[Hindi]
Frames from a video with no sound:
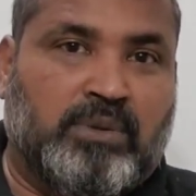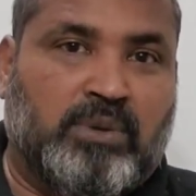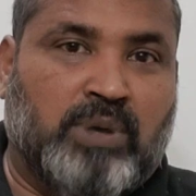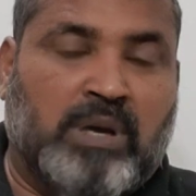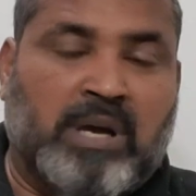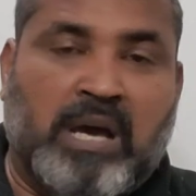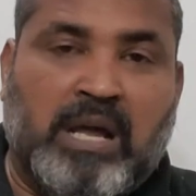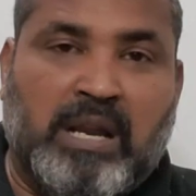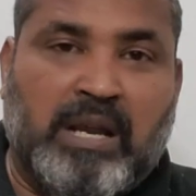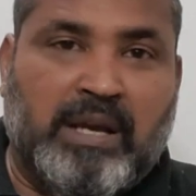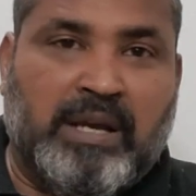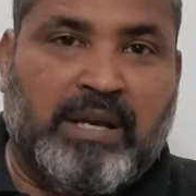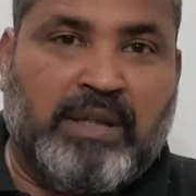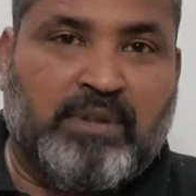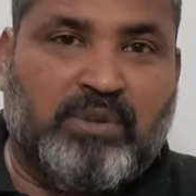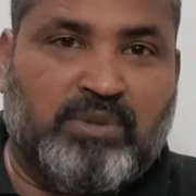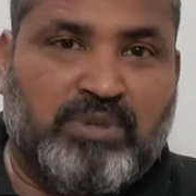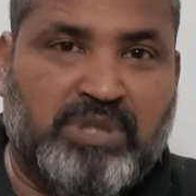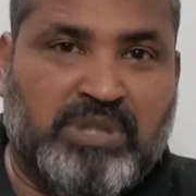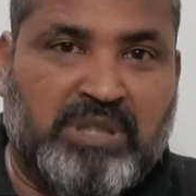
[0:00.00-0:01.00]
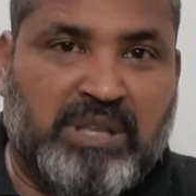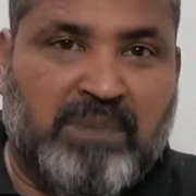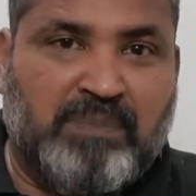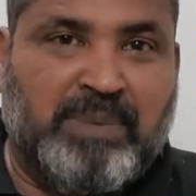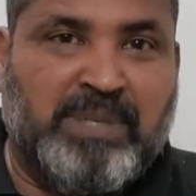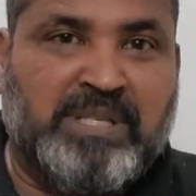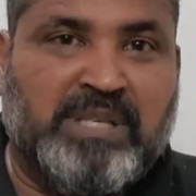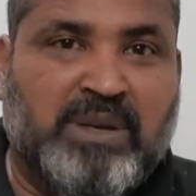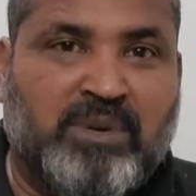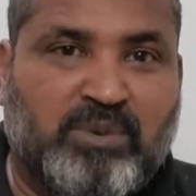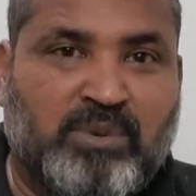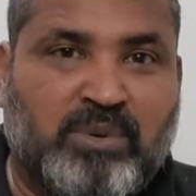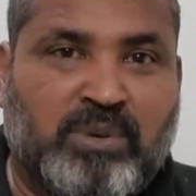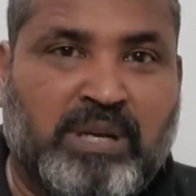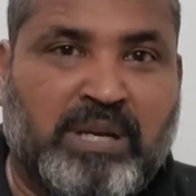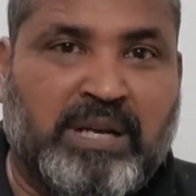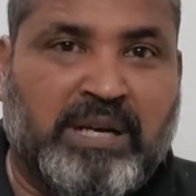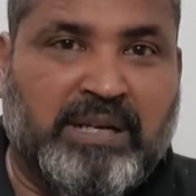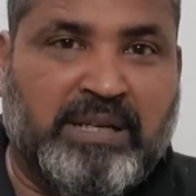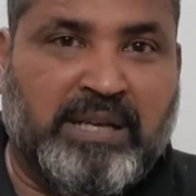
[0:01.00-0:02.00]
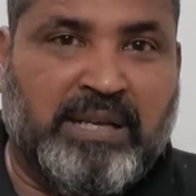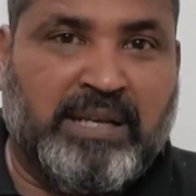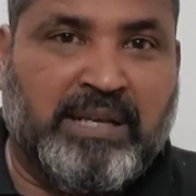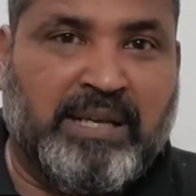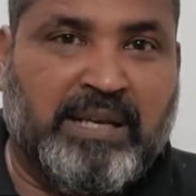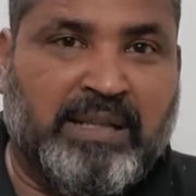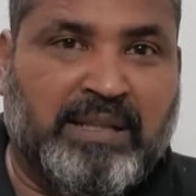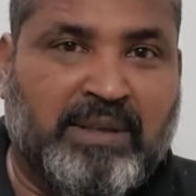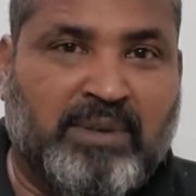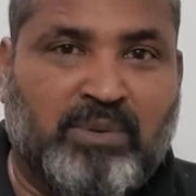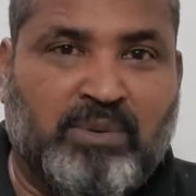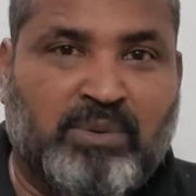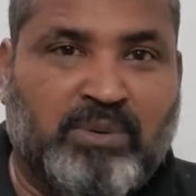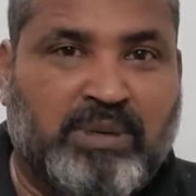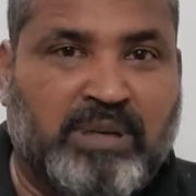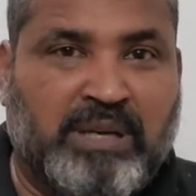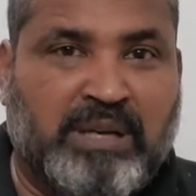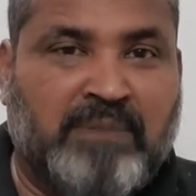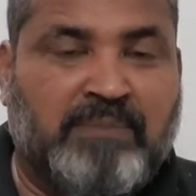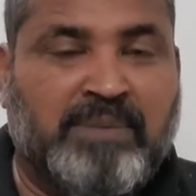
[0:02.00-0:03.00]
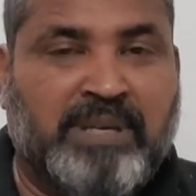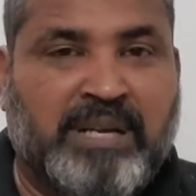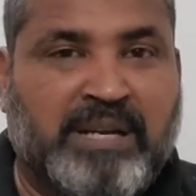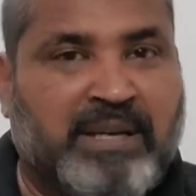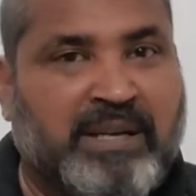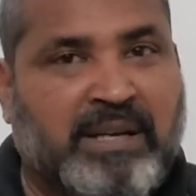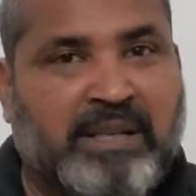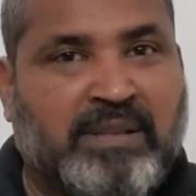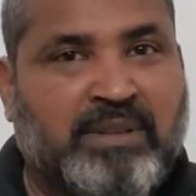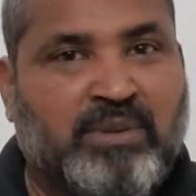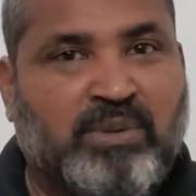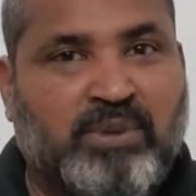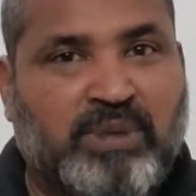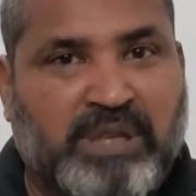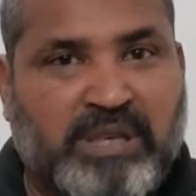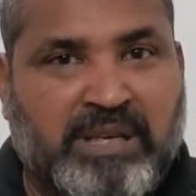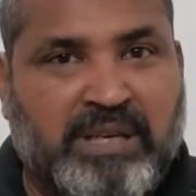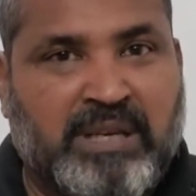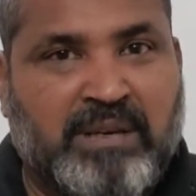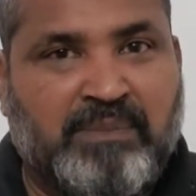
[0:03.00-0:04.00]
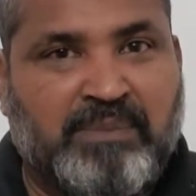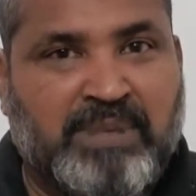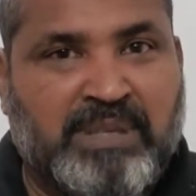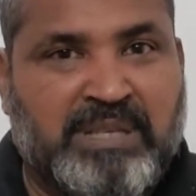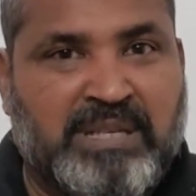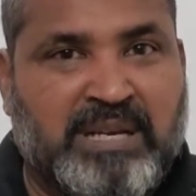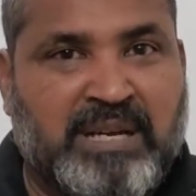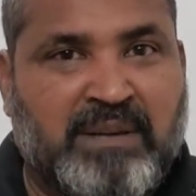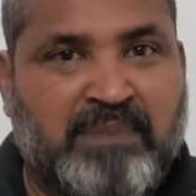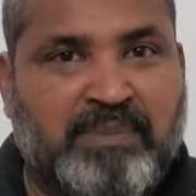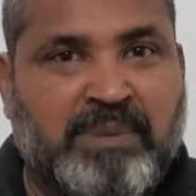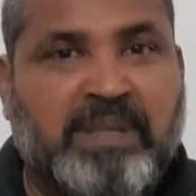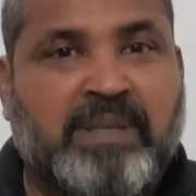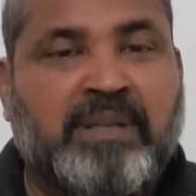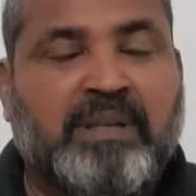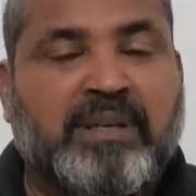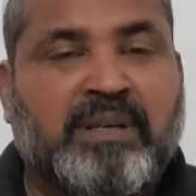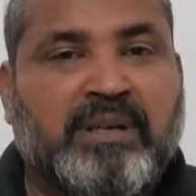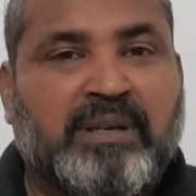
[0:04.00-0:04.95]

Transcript: तो अकाल आ गया तो जितना पैसा उन्होंने इकट्ठा किया था उन्होंने कहा मेरा ग्रंथ तो ठीक है अपनी जगह पे